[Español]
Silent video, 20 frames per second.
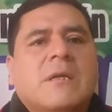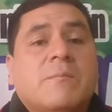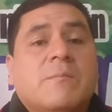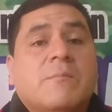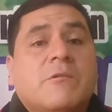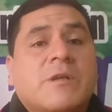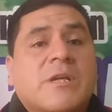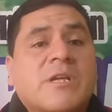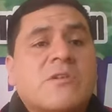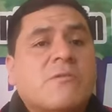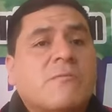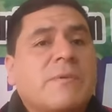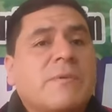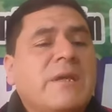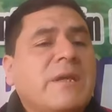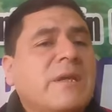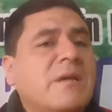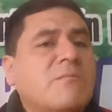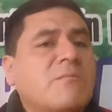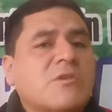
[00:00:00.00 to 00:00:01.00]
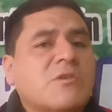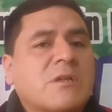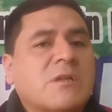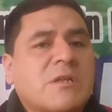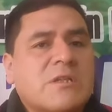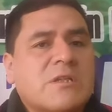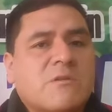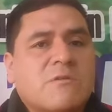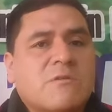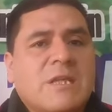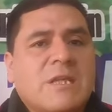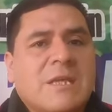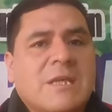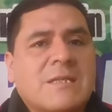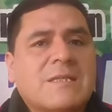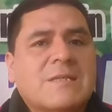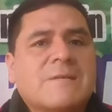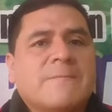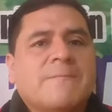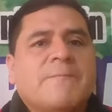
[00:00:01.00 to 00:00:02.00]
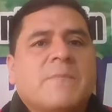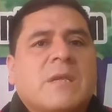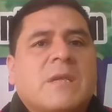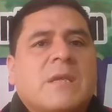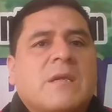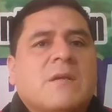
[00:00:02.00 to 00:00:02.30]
Y por eso veíamos en estos días